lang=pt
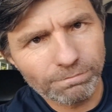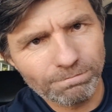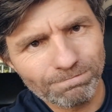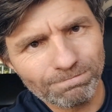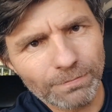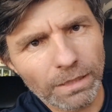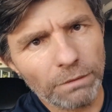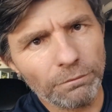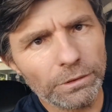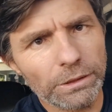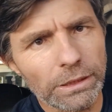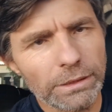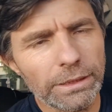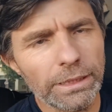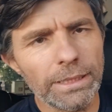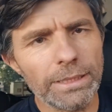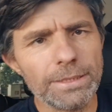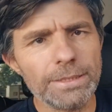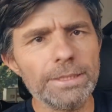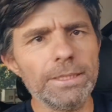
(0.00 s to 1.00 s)
na vida
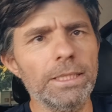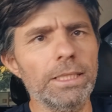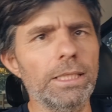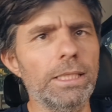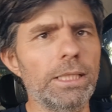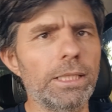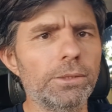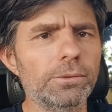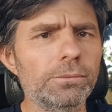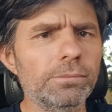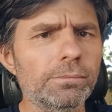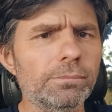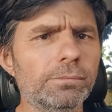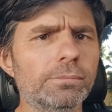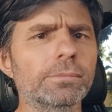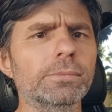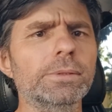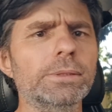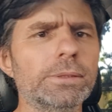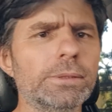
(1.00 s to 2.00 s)
dele esse ano.
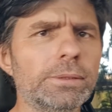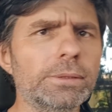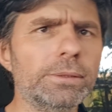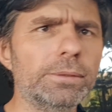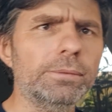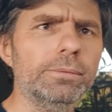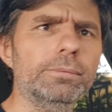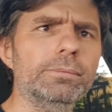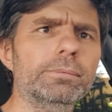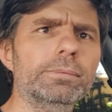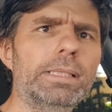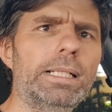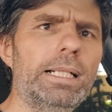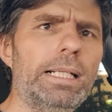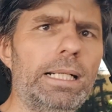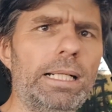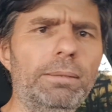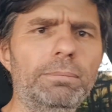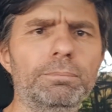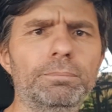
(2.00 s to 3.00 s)

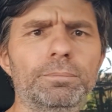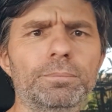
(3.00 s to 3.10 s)
Tá?